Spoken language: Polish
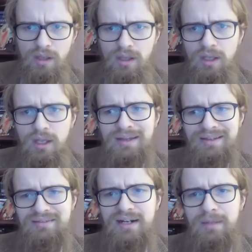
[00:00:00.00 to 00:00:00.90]
E,
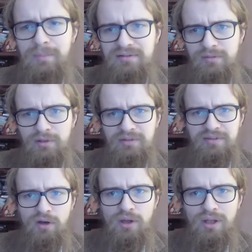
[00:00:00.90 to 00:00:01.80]
Izrael bardzo
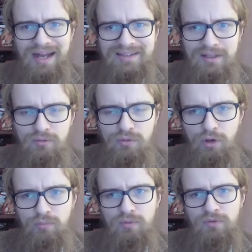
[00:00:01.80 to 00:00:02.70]
mocno
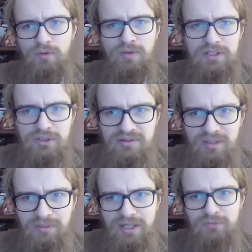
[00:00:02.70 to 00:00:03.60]
atakują, mówią właśnie o
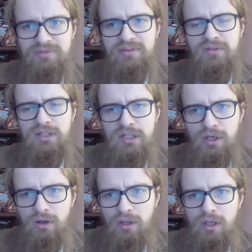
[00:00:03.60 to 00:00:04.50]
zabijaniu
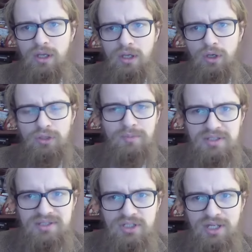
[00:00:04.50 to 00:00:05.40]
cywili, o, o
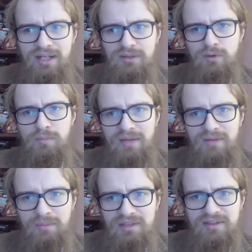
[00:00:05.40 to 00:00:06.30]
nieprzestrzeganiu
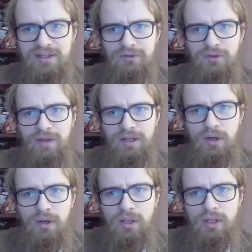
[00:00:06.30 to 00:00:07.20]
prawa
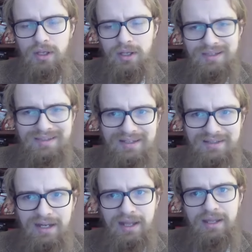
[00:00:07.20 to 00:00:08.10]
międzynarodowego i
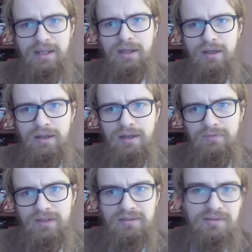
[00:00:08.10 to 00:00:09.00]
tak dalej.
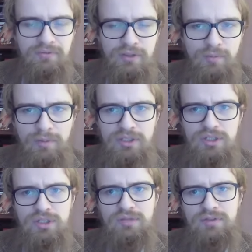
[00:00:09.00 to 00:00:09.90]
Więc w tym
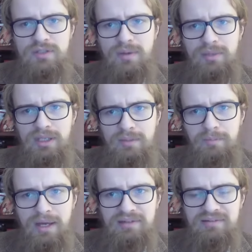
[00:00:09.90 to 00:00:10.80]
momencie rzeczywiście mamy
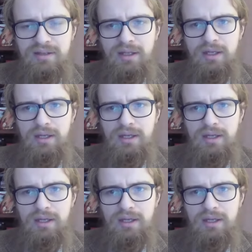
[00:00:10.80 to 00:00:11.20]
impas.